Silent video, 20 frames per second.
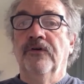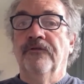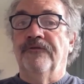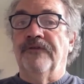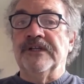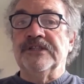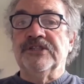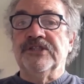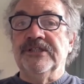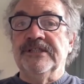
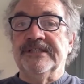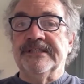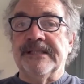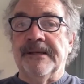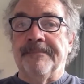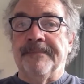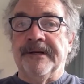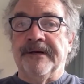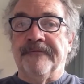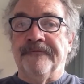fascista
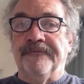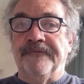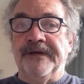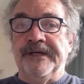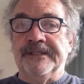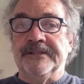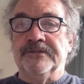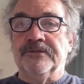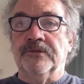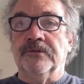
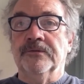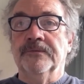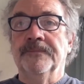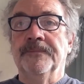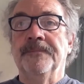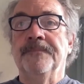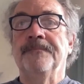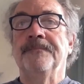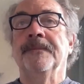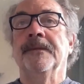perfetto.
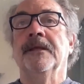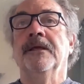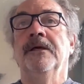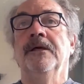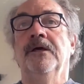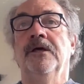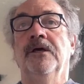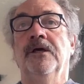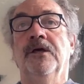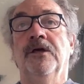
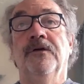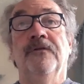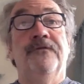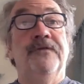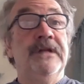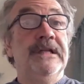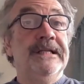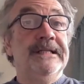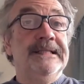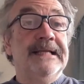
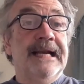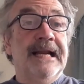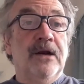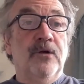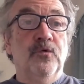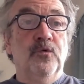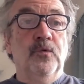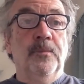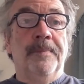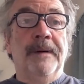Figli della
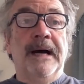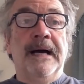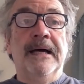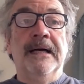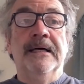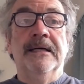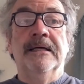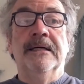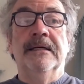lupa,